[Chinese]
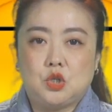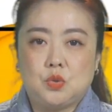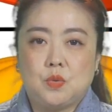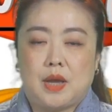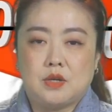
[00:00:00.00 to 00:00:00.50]

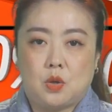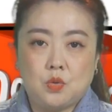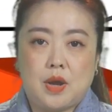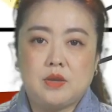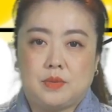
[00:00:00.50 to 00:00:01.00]
触感
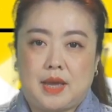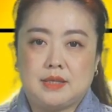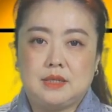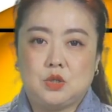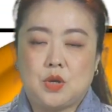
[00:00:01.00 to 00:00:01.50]
柔软有
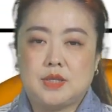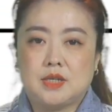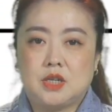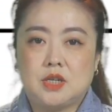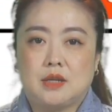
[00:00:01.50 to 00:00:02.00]
弹性，穿在
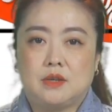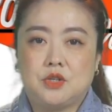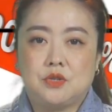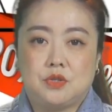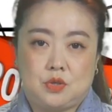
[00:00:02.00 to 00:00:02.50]
身上呢
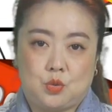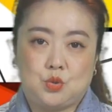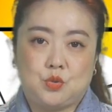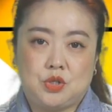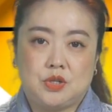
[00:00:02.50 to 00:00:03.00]
是自由舒适，